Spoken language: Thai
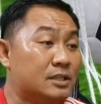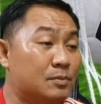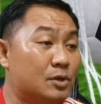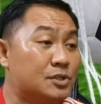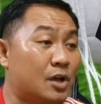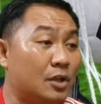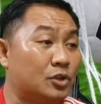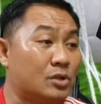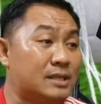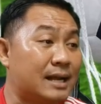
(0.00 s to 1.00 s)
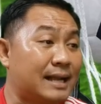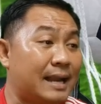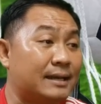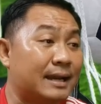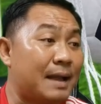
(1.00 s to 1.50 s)
สโมสรต้นสังกั
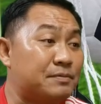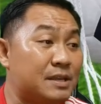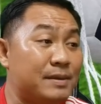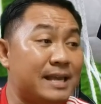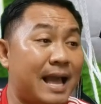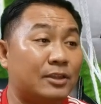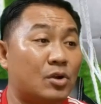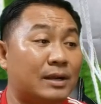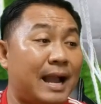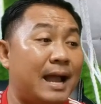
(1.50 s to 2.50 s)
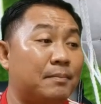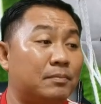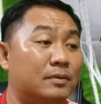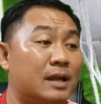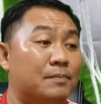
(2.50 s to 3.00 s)
ดนะครับเซบีย่าต้องการ
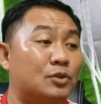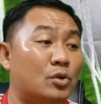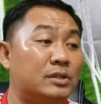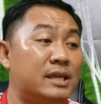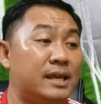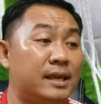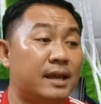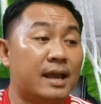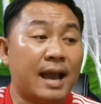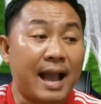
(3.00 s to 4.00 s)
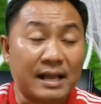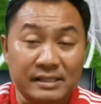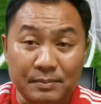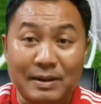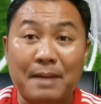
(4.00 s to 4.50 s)
เริ่มต้นที่
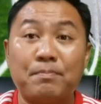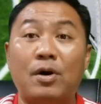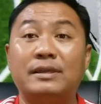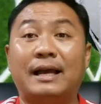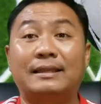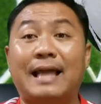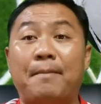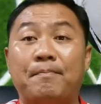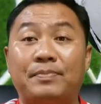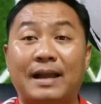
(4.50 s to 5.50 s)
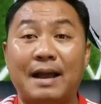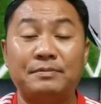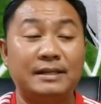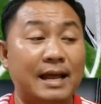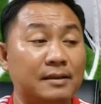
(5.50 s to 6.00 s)
50 ล้านปอนด์อย่างต่ำนะครับ
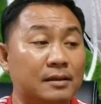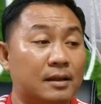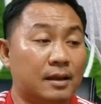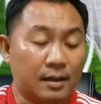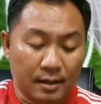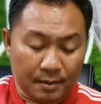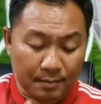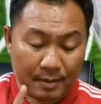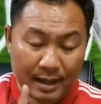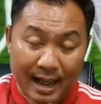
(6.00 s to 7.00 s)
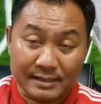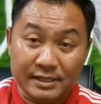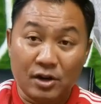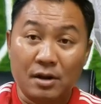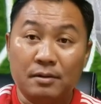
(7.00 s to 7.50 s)
ฉะนั้นอาร์เซ
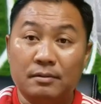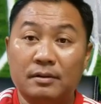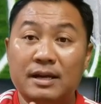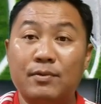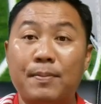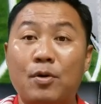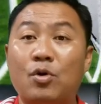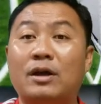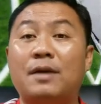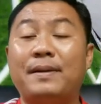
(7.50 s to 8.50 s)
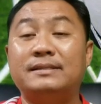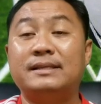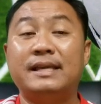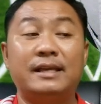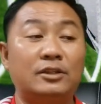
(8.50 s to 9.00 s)
นอลลิเวอร์พูลแล้วก็แมนซิ
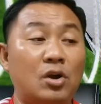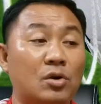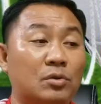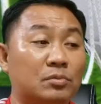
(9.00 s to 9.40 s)
ตี้จะต้อง